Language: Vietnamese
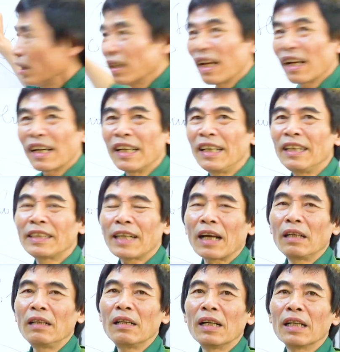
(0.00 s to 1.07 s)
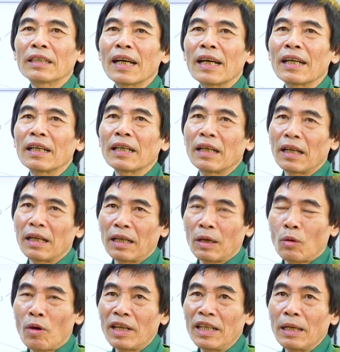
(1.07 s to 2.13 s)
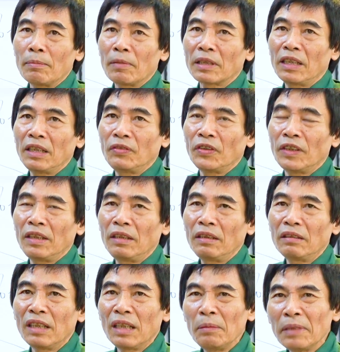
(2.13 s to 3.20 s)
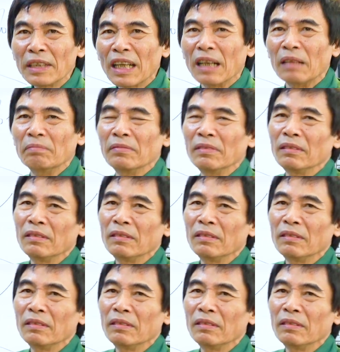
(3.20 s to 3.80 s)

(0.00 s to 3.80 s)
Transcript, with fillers: đằng này đi trả lương người ta lại lại là quan điểm là chi phí thế mới tổng